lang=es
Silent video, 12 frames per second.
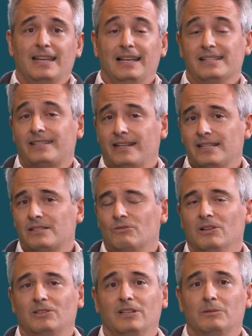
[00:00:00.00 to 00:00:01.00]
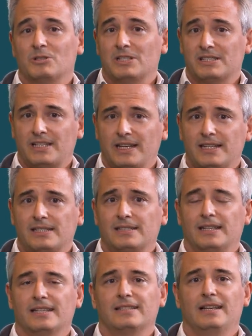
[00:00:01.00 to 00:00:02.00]
El estrés, cuando tenemos
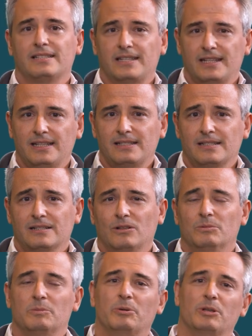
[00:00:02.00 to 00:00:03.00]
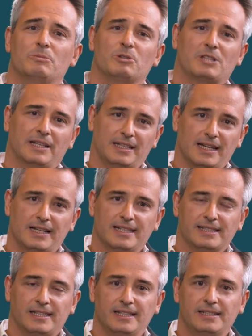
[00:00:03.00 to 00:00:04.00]
estrés, qué es el estrés, cómo podemos tratar el
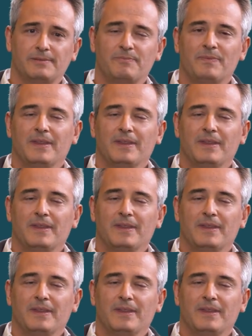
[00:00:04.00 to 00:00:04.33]
estrés.